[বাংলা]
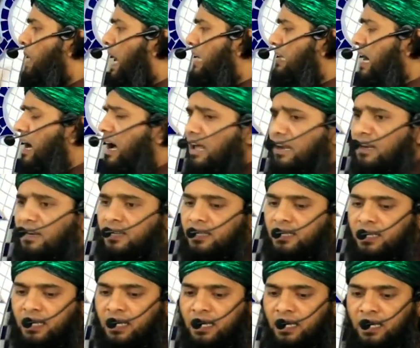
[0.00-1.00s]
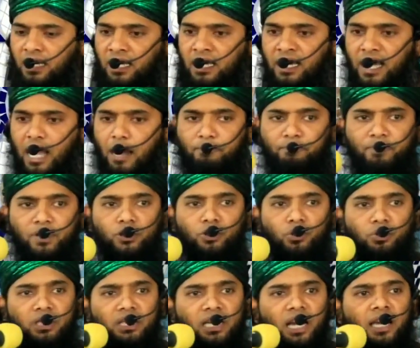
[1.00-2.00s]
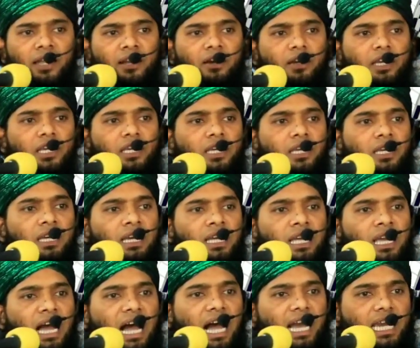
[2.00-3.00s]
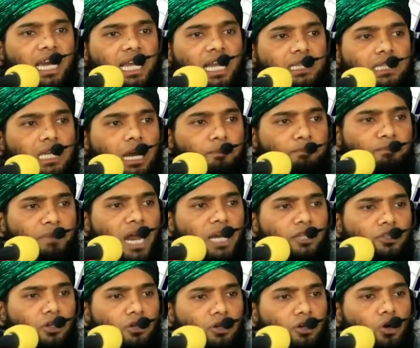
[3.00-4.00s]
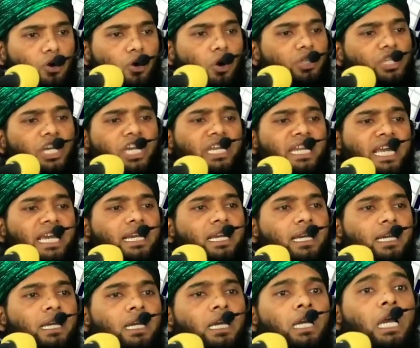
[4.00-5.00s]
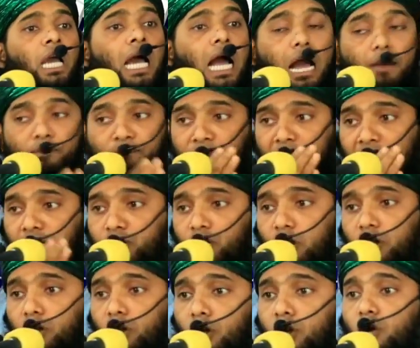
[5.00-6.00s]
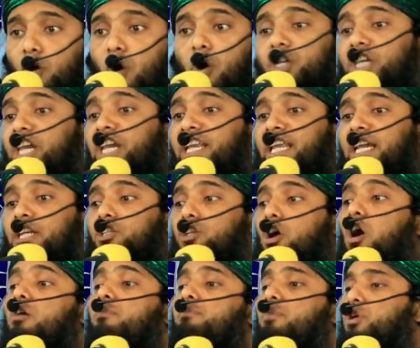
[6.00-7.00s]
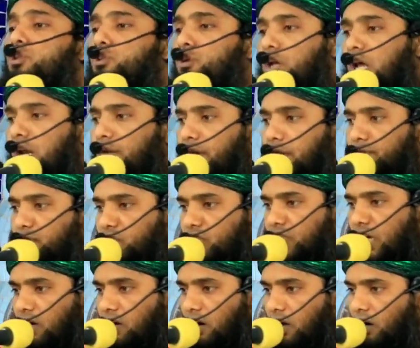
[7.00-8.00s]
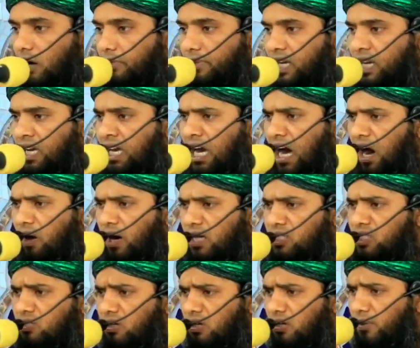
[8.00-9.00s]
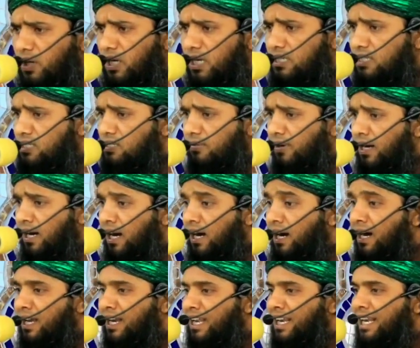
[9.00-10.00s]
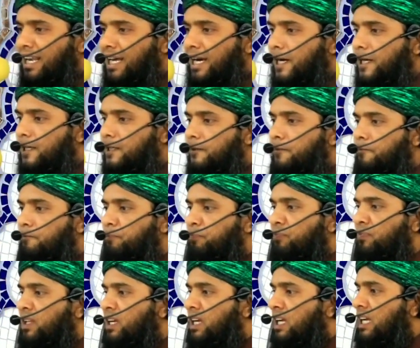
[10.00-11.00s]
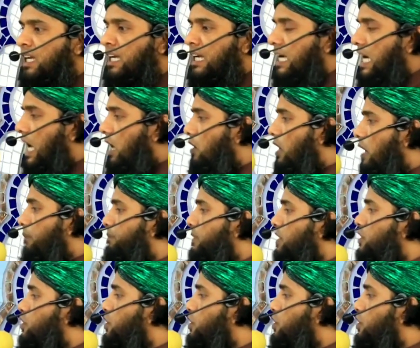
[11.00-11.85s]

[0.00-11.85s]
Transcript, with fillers: ব্রাদার আপনি দুনিয়ায় নয় আখেরাতে আপনার জন্য কঠিন এক আপনার জন্য কঠিন এক সংবর্ধনার ব্যবস্থা করা হবে আওয়াজ তুলে বলেন সোহান আল্লাহ কারণ আপনি